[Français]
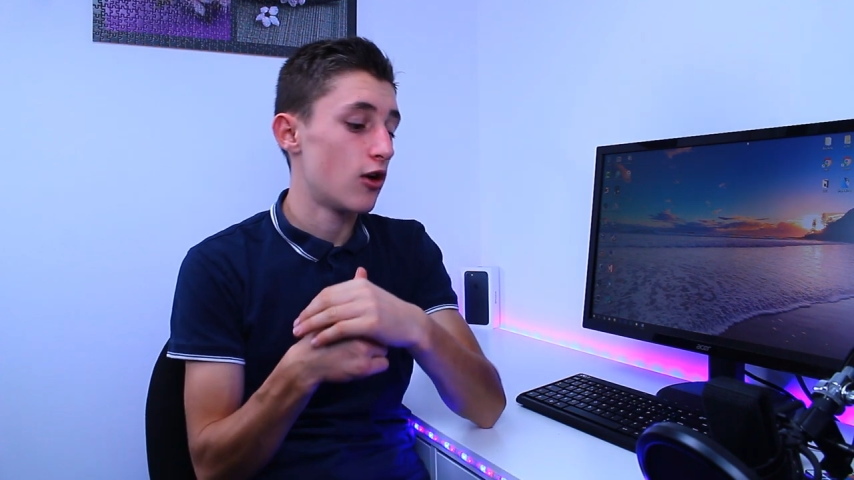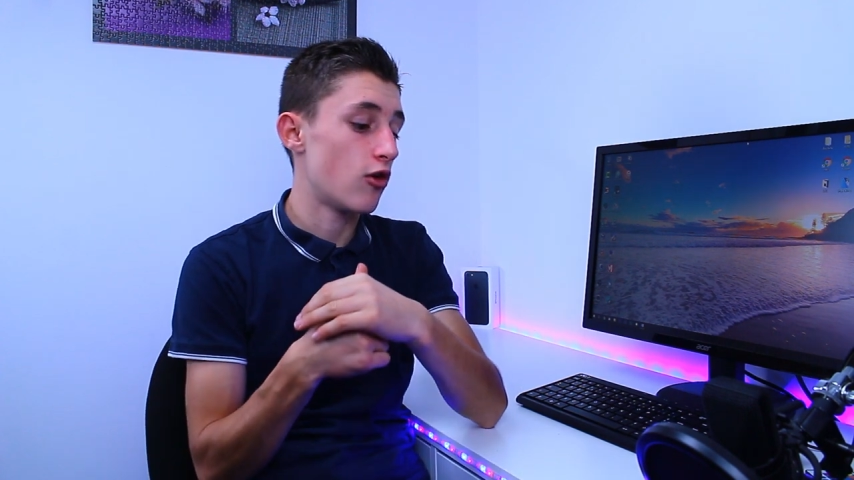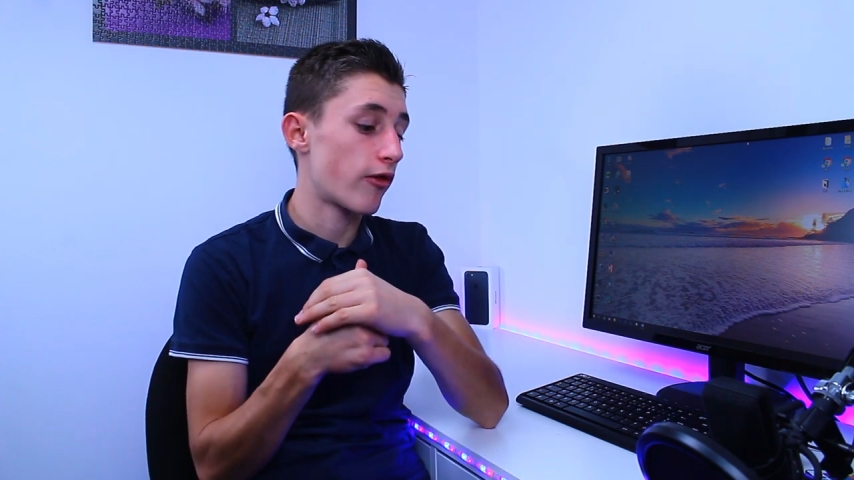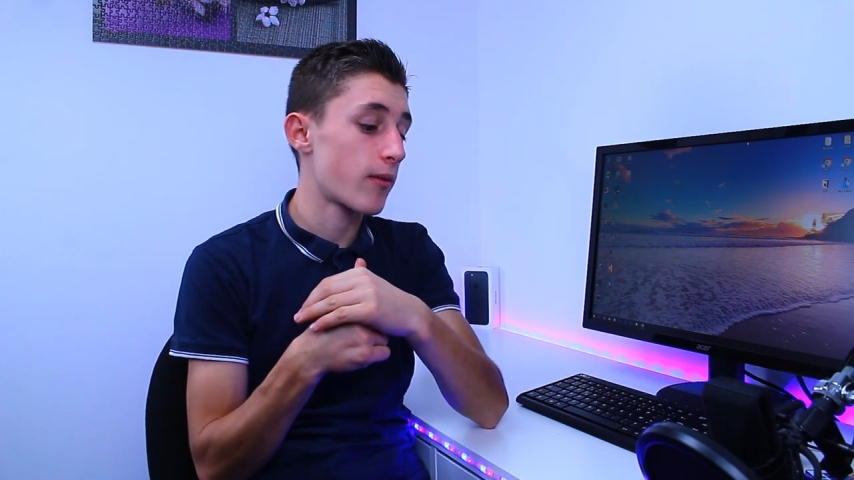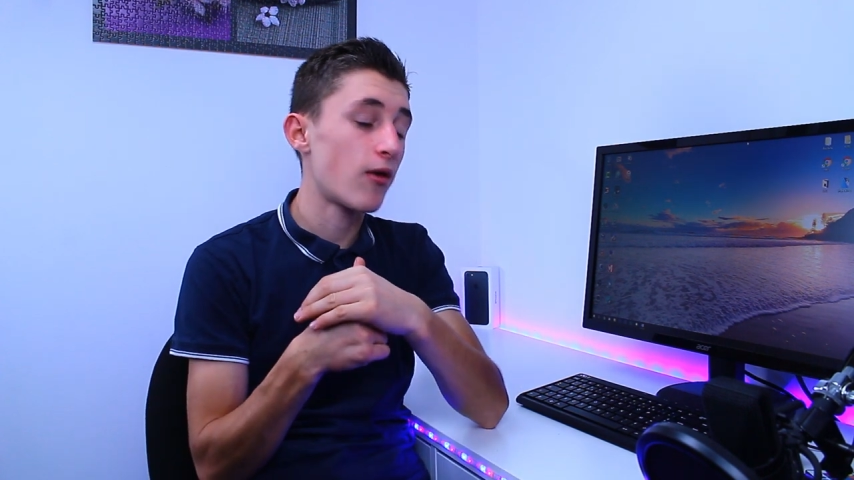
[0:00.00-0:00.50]

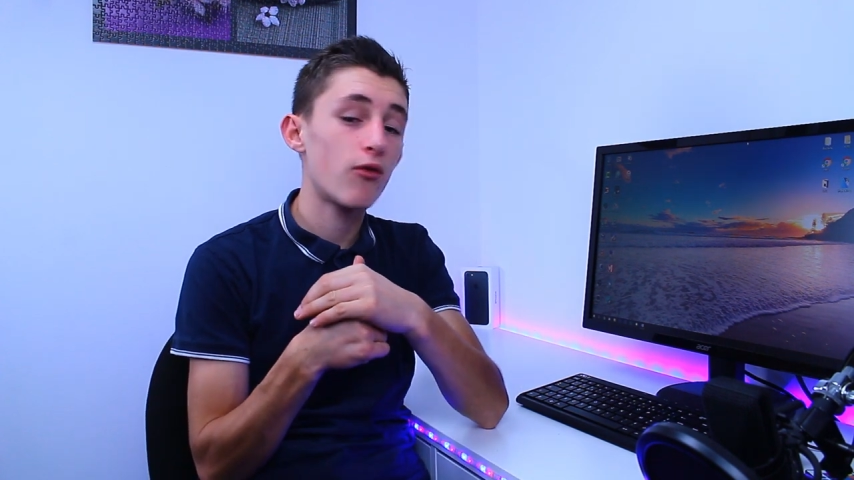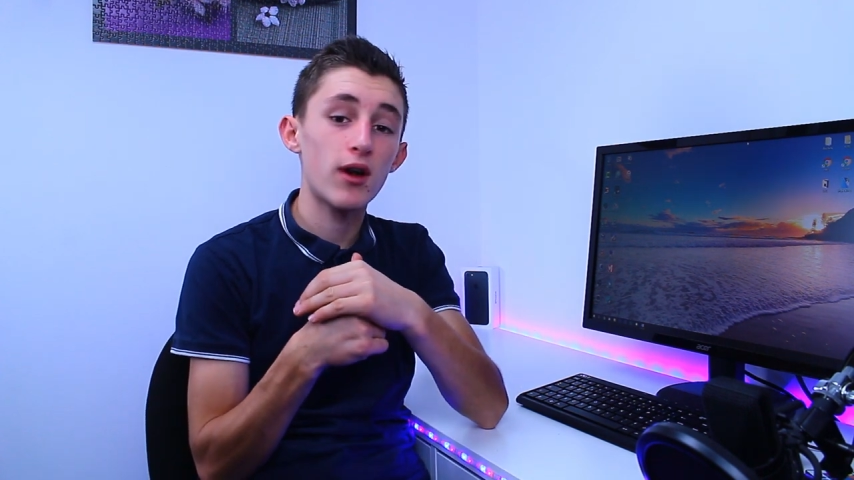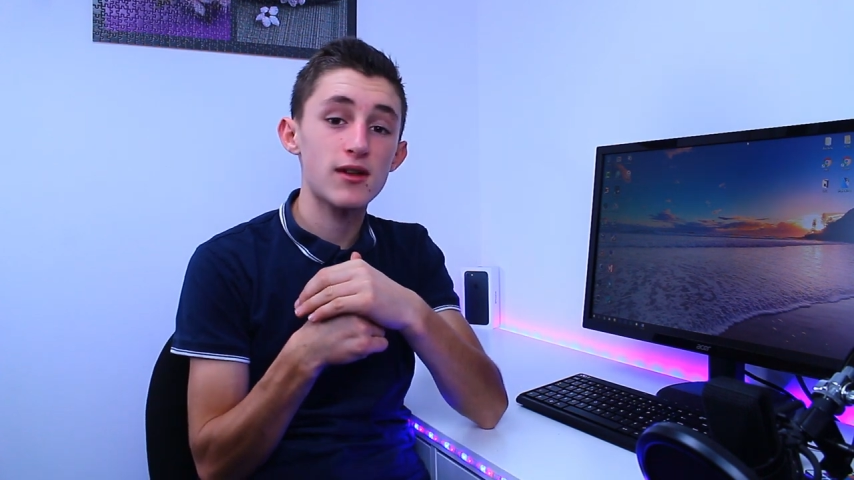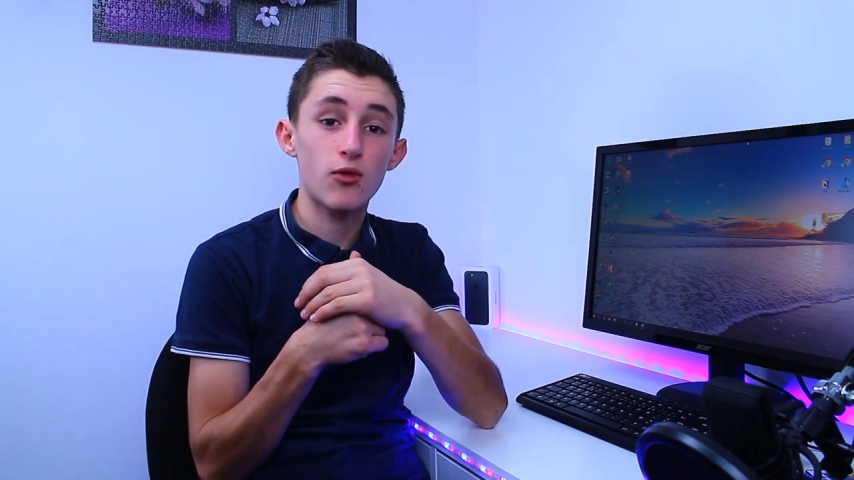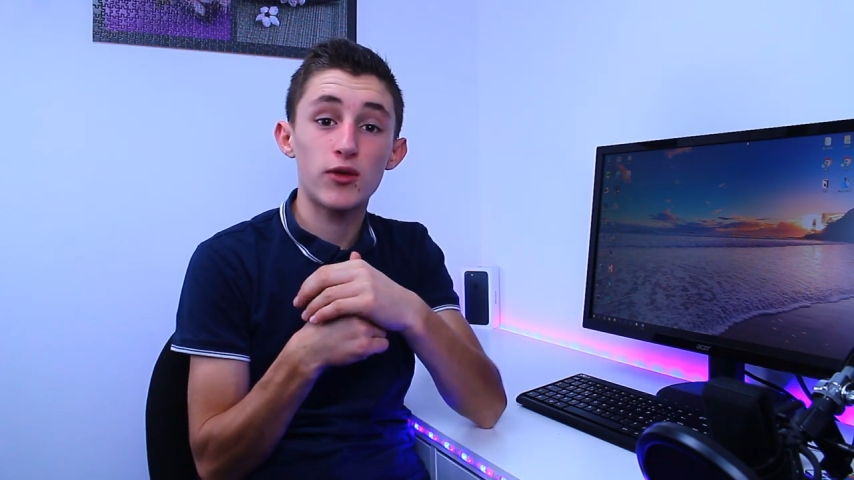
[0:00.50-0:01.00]
Euh, vraiment,
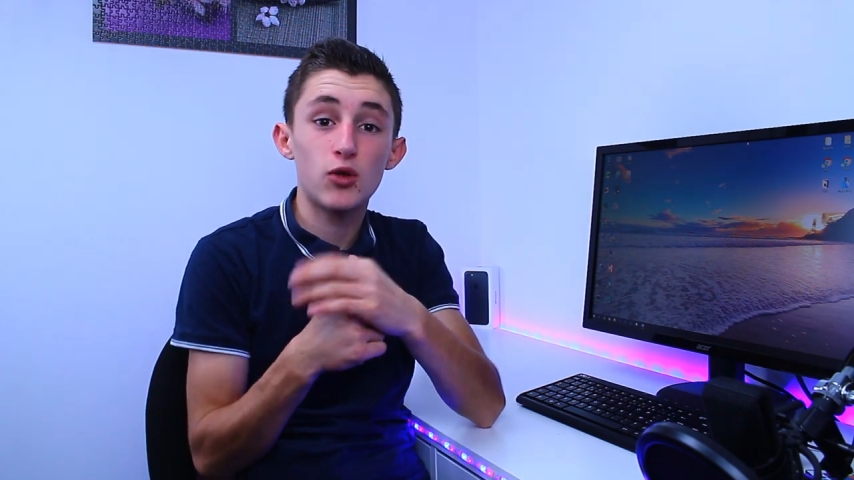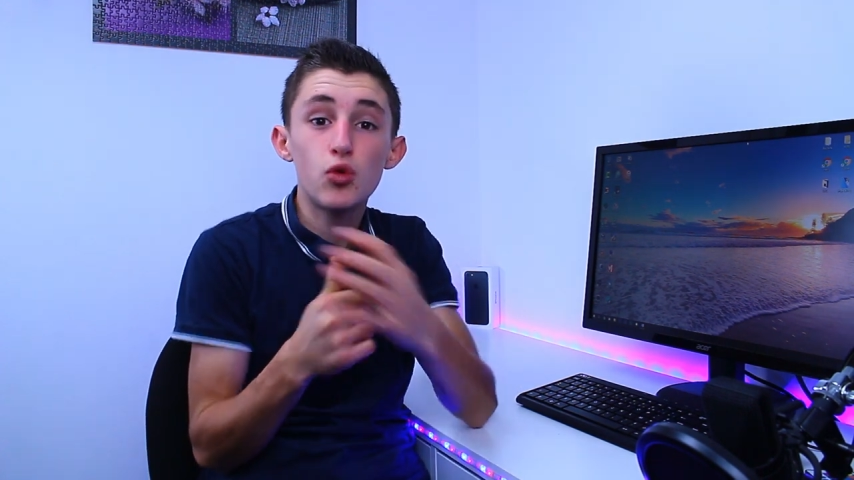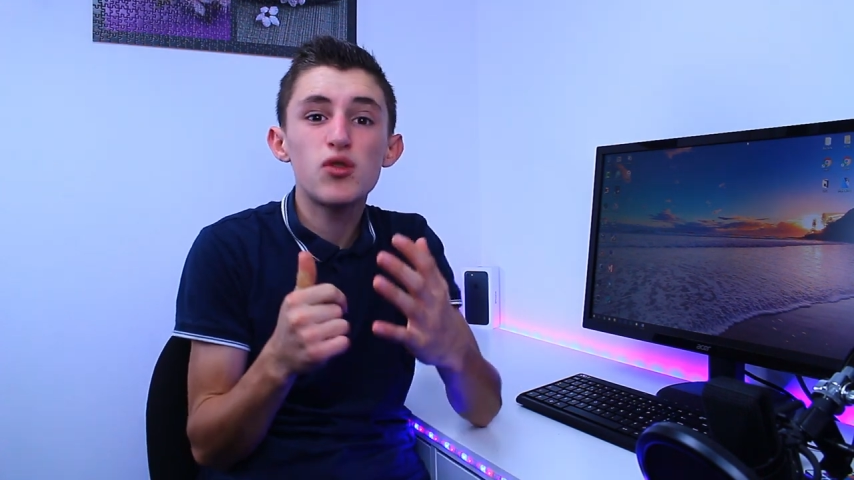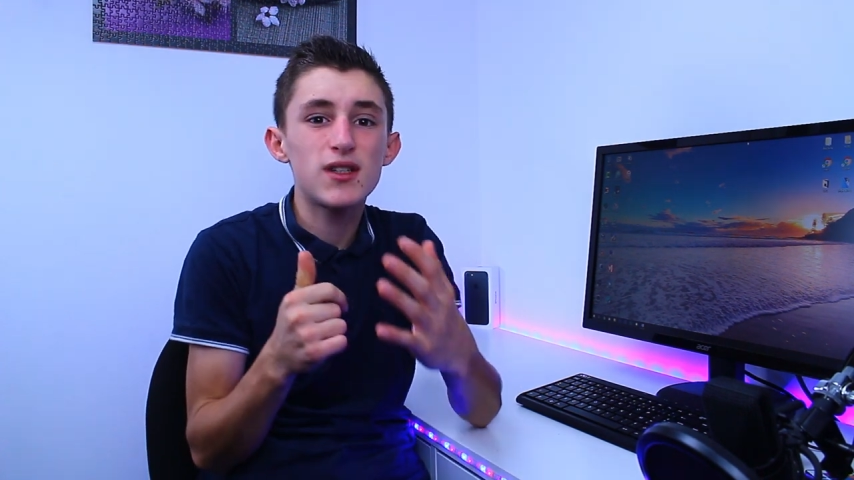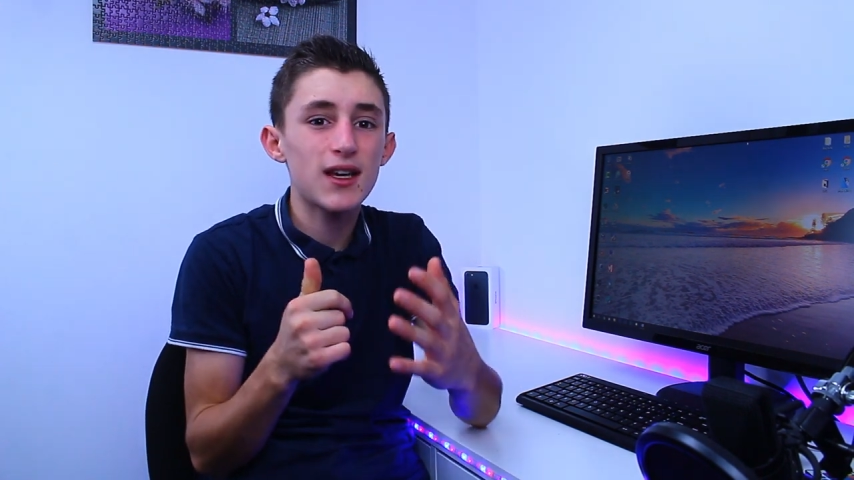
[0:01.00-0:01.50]
voilà, on est
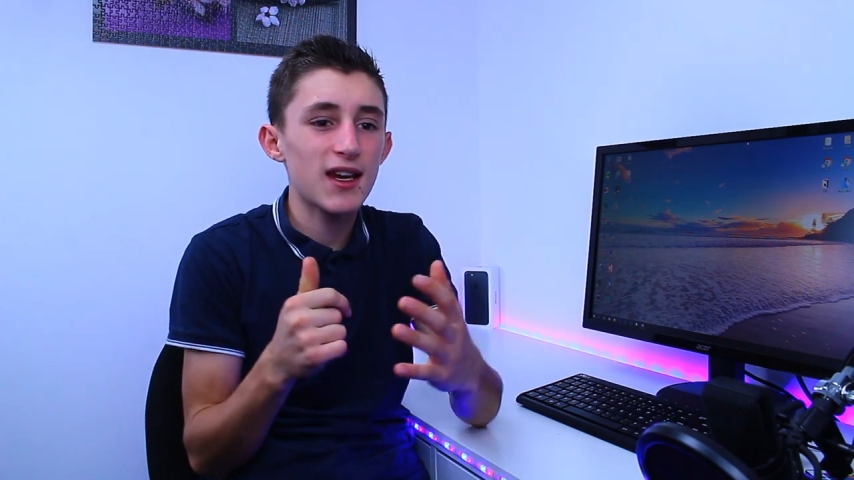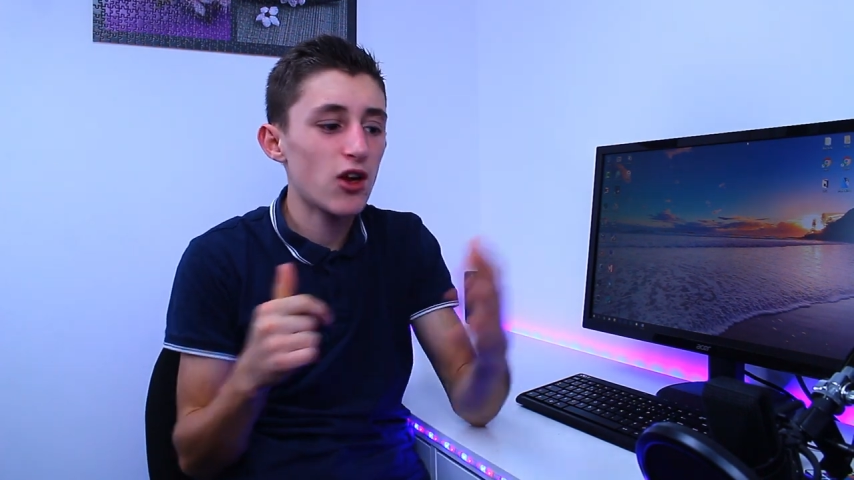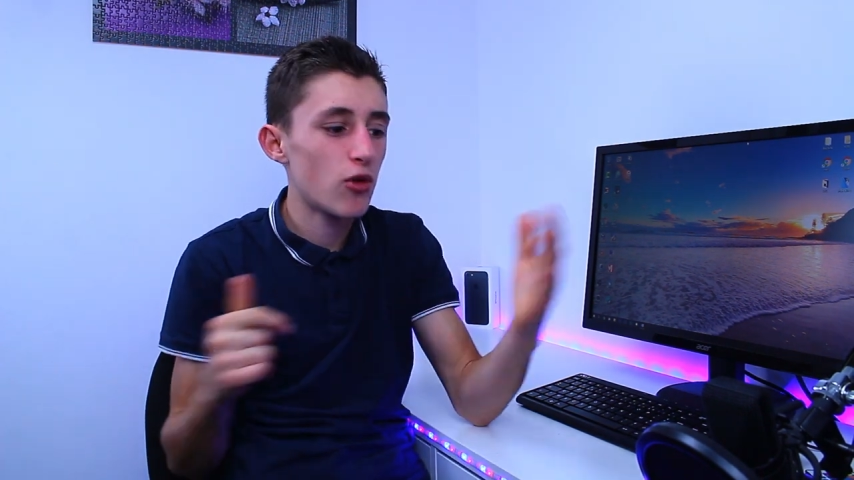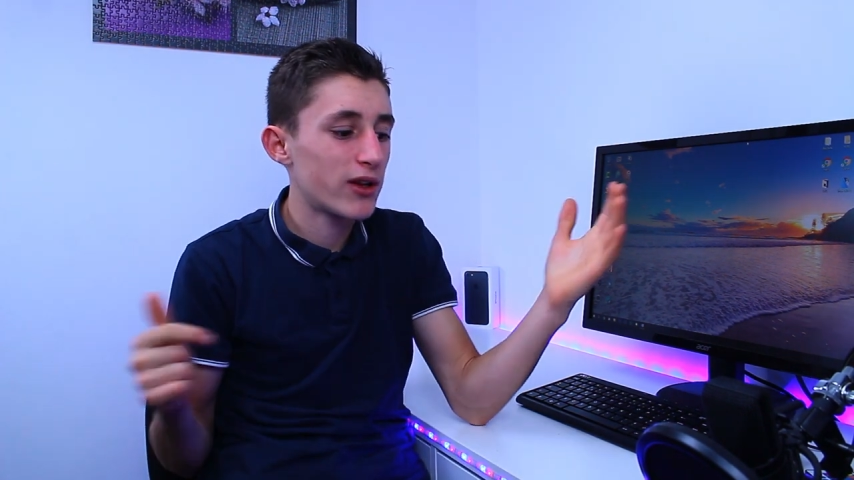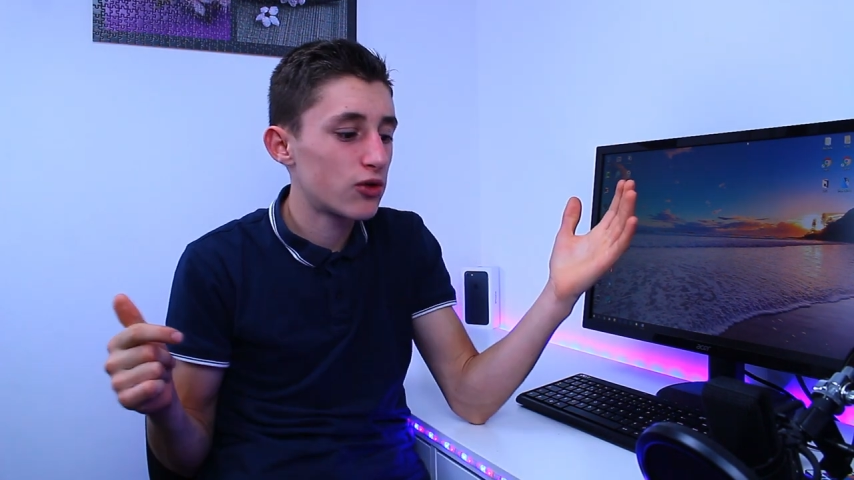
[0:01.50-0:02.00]
tous
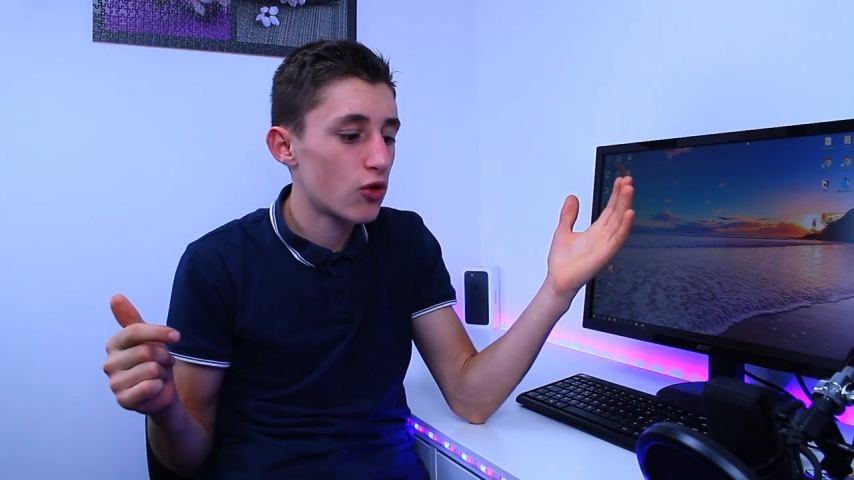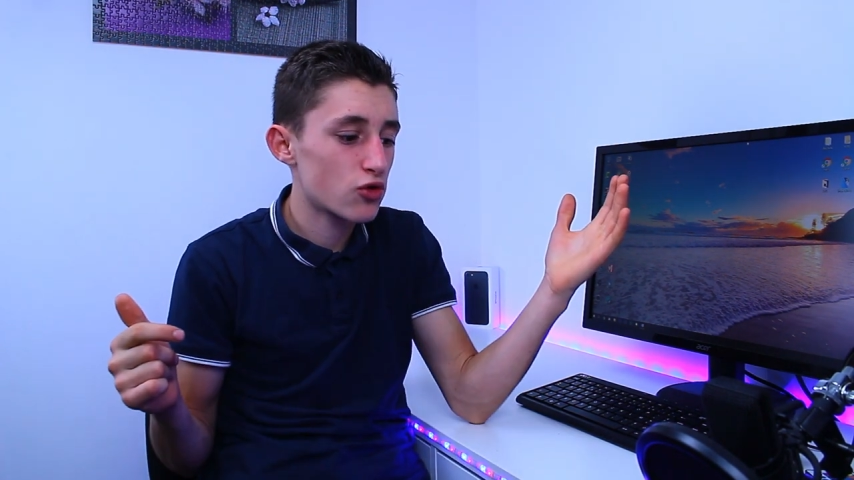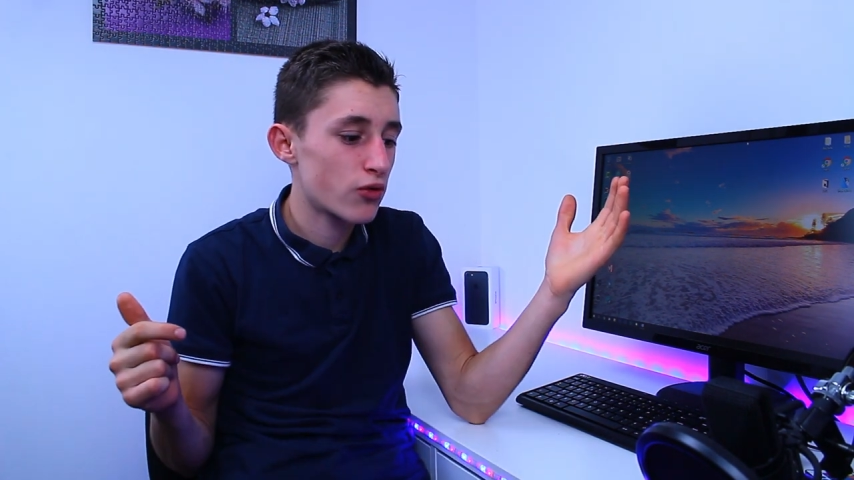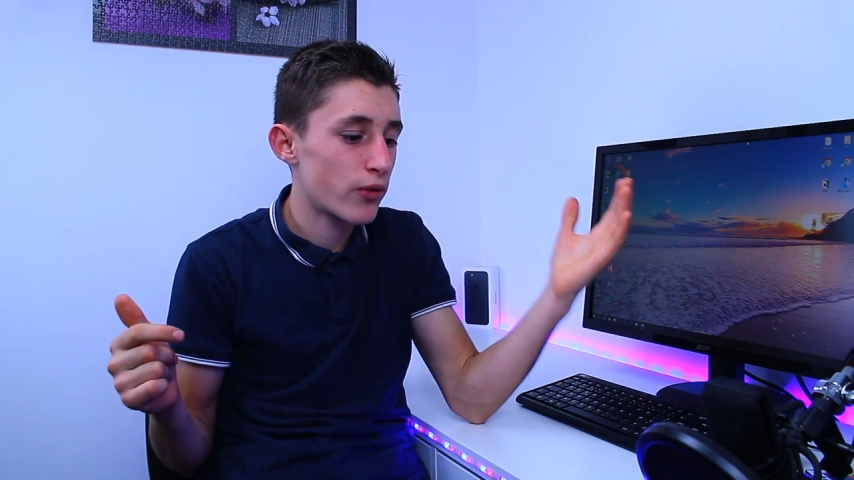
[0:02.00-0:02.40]
serré le matos,